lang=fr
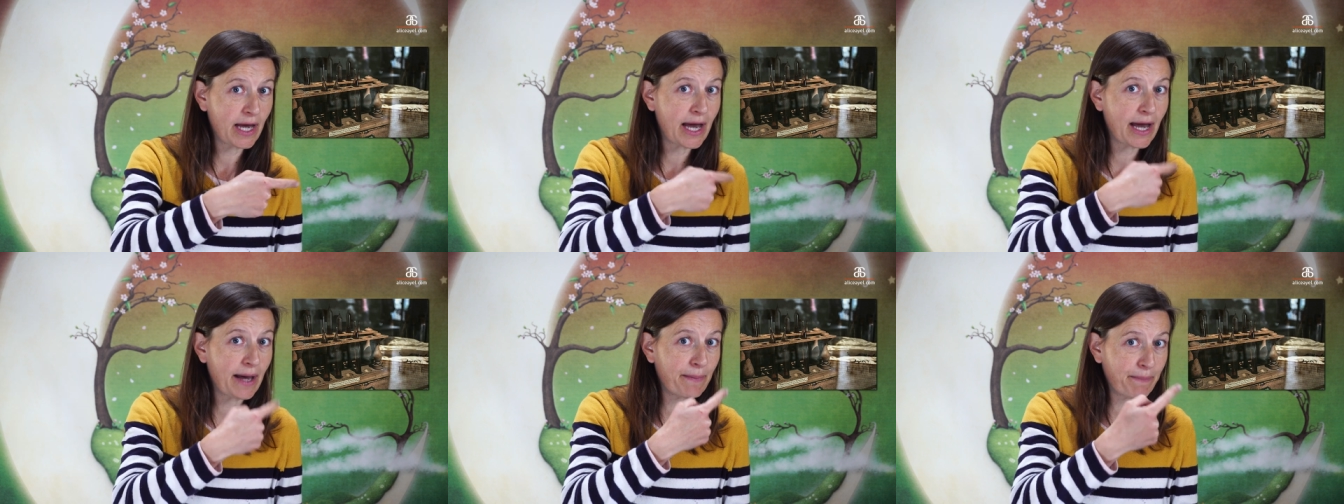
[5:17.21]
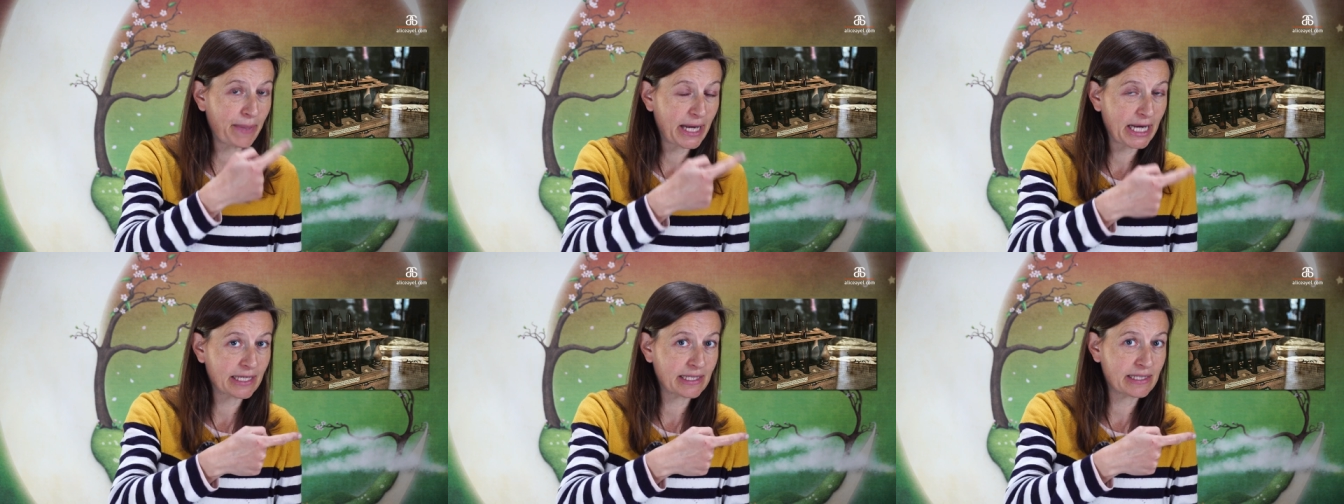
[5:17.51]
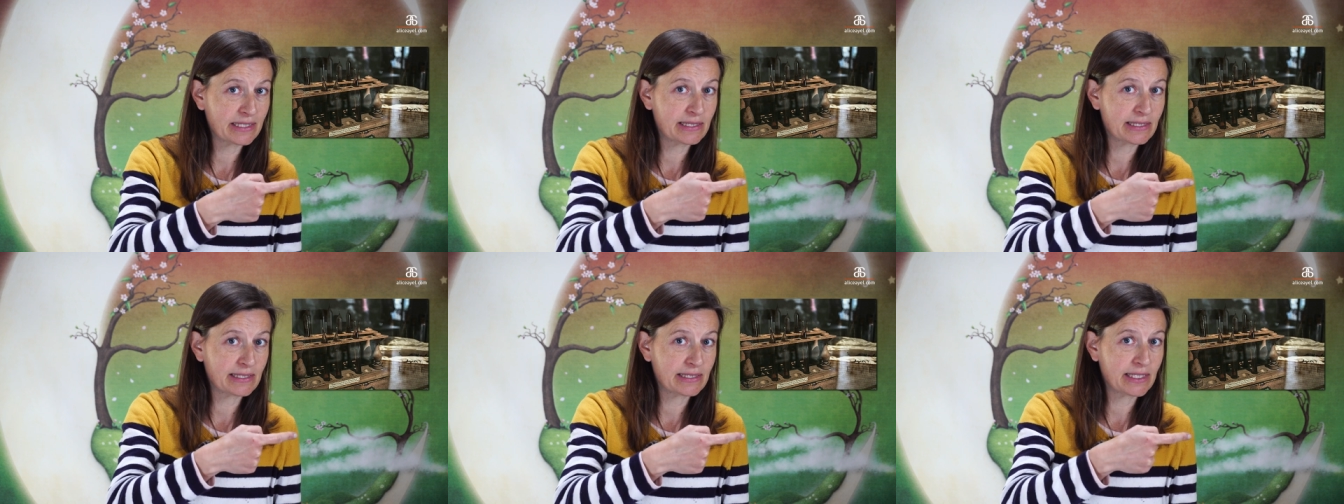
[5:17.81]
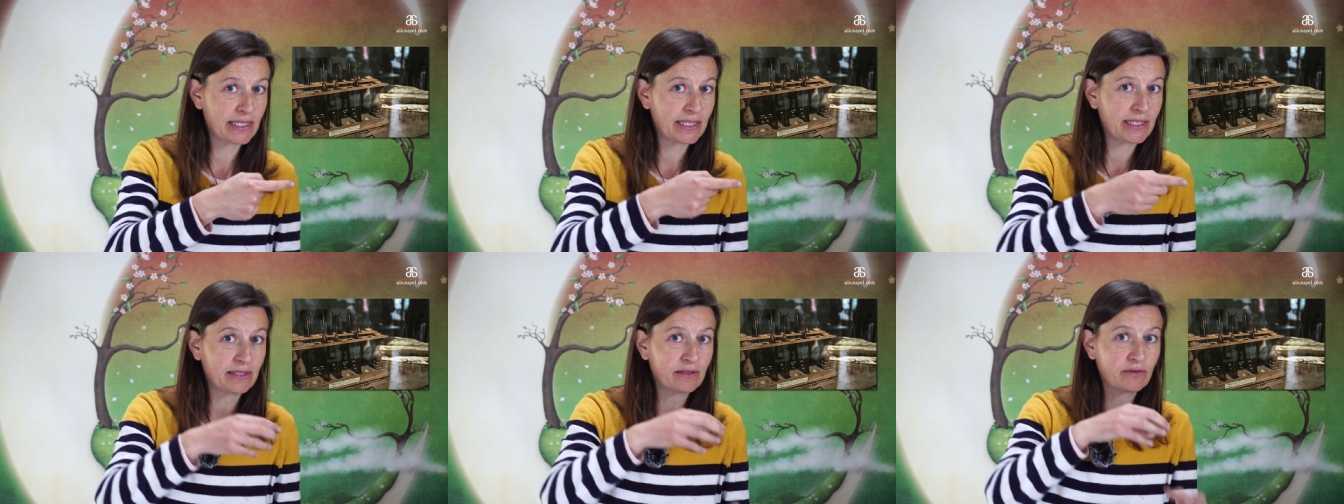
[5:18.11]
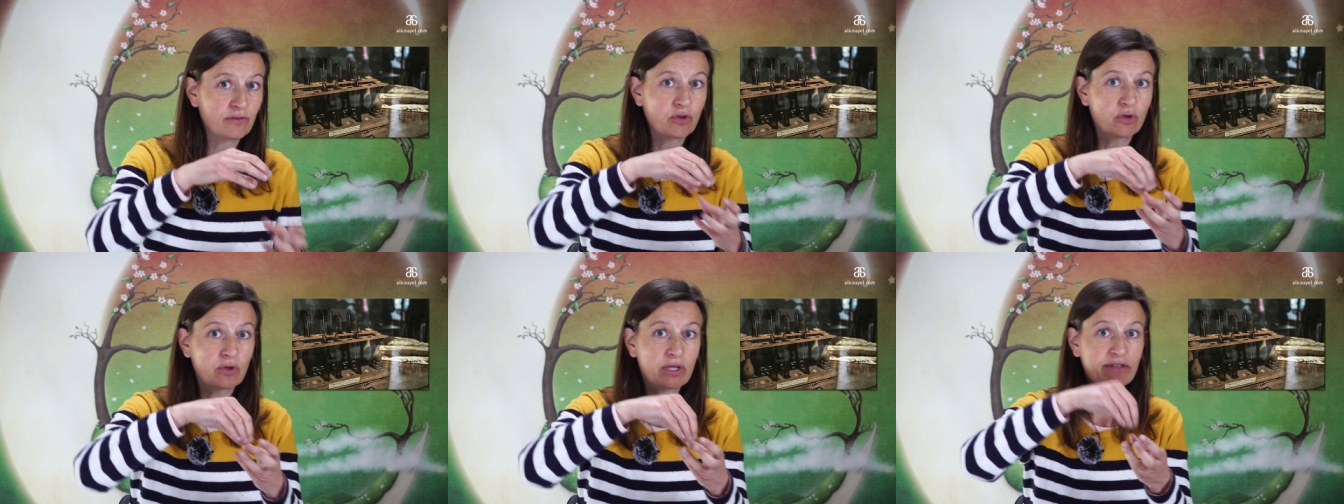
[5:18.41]
apparaissaient
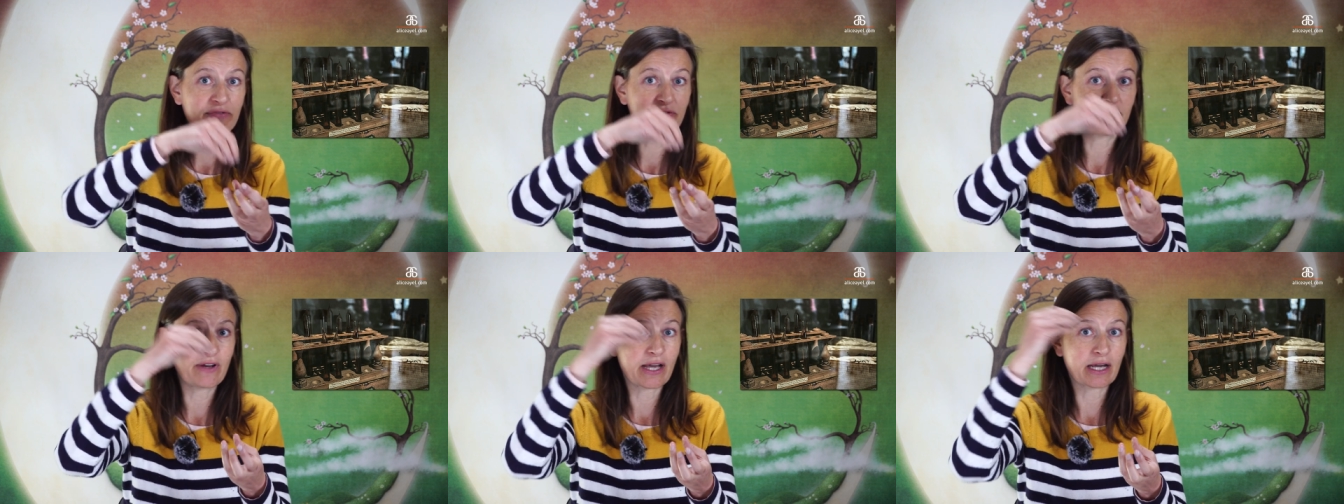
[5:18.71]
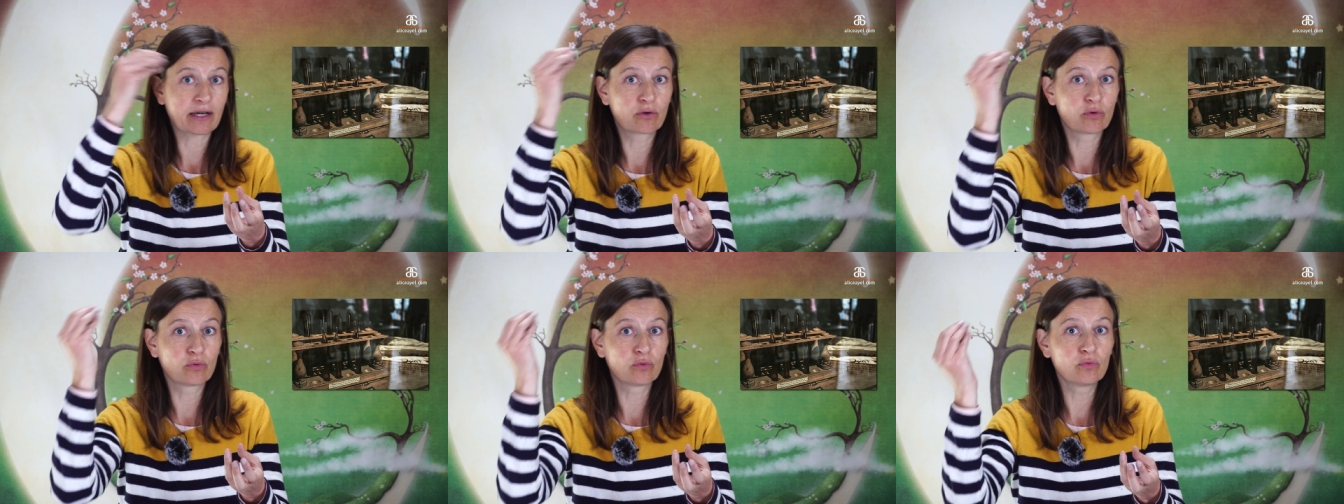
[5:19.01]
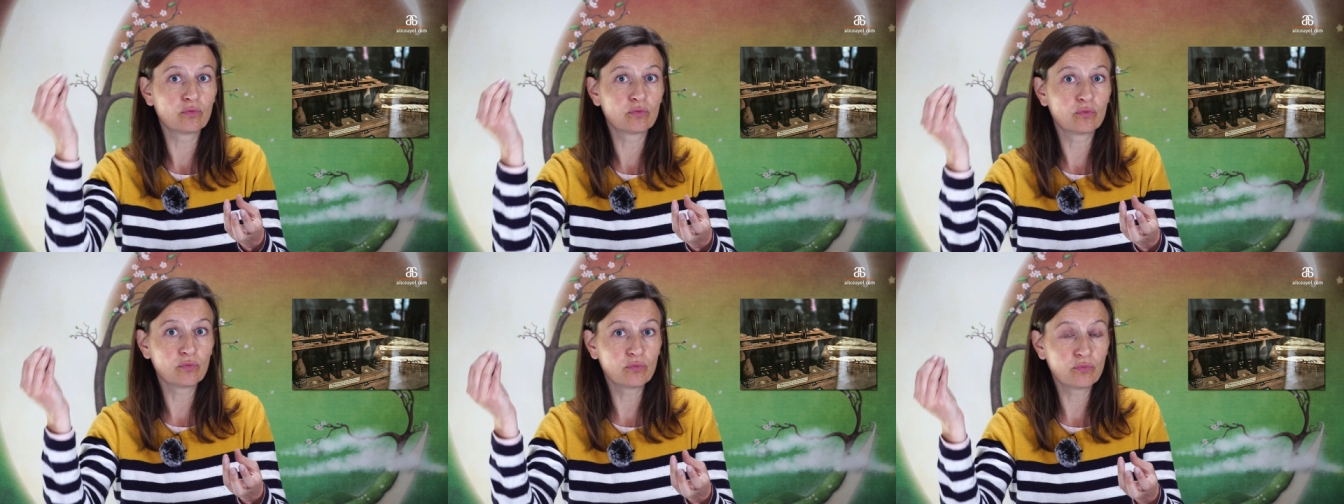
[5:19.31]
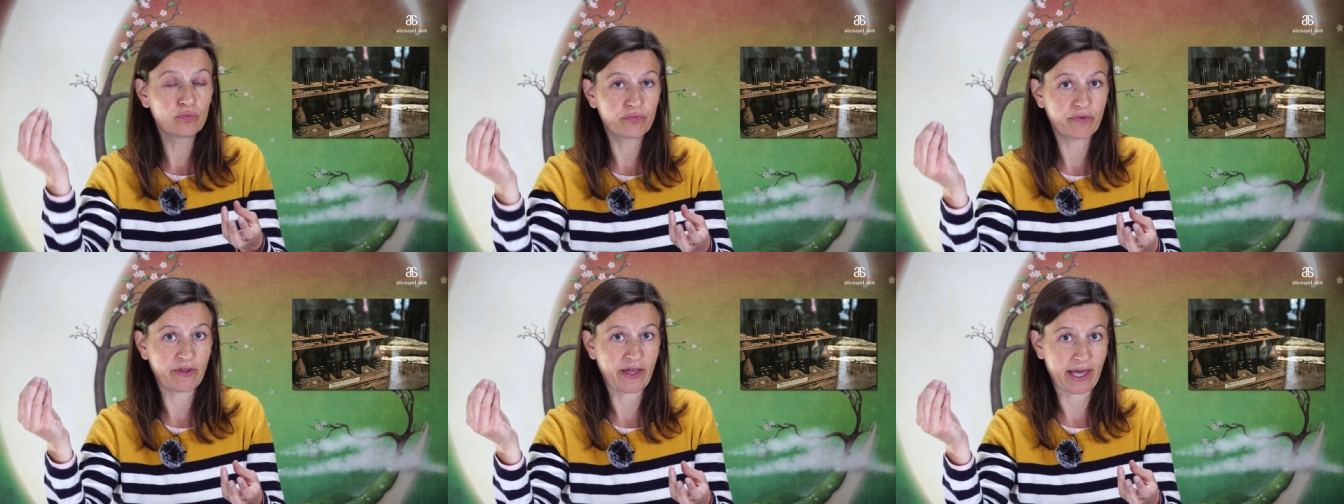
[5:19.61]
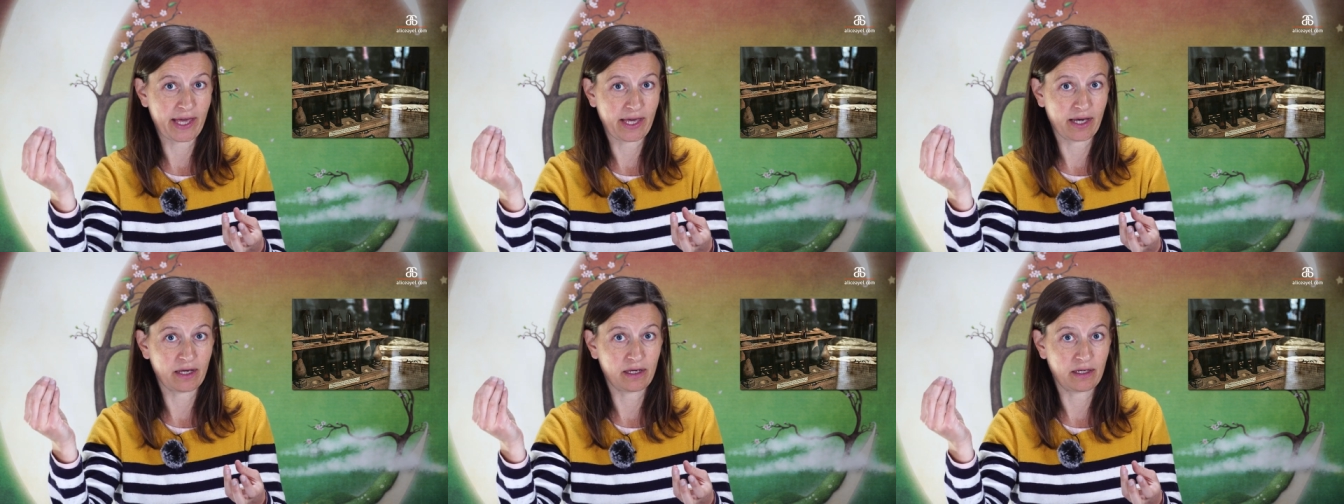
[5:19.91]
dans les flacons
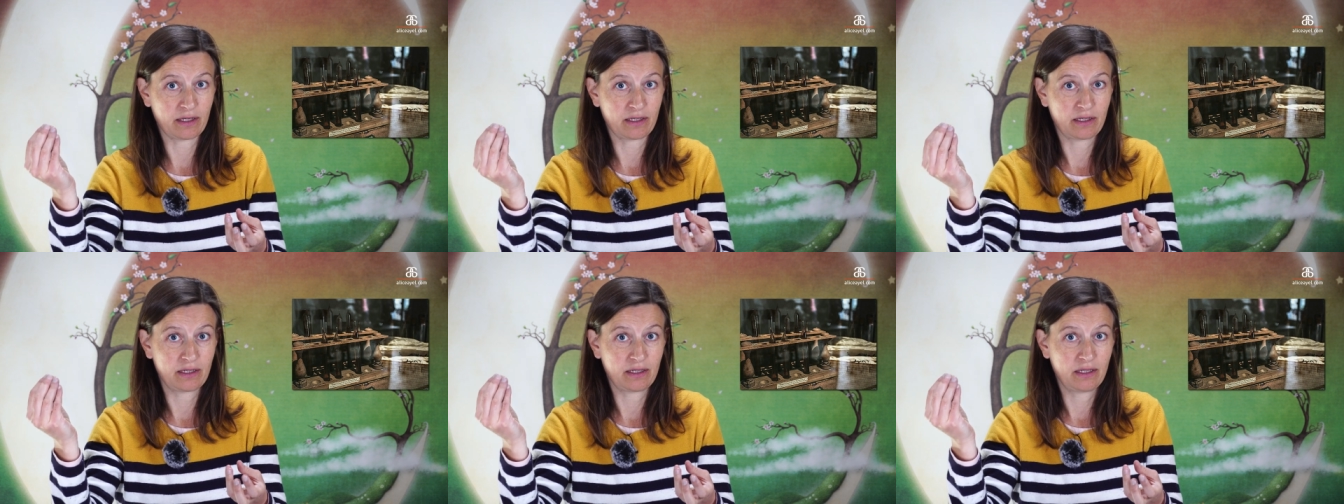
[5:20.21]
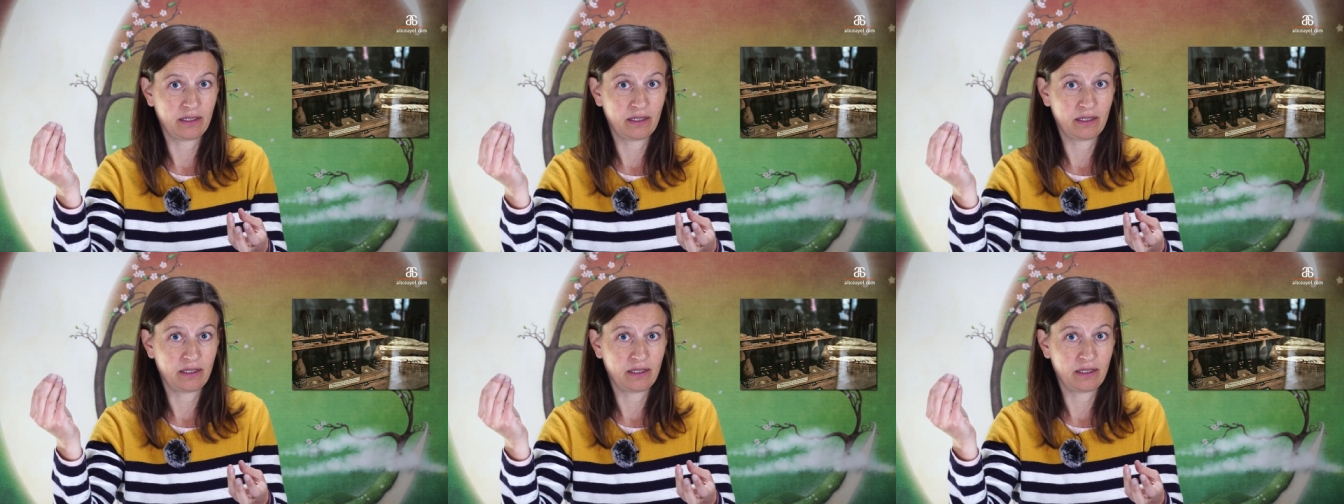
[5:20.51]
ouverts,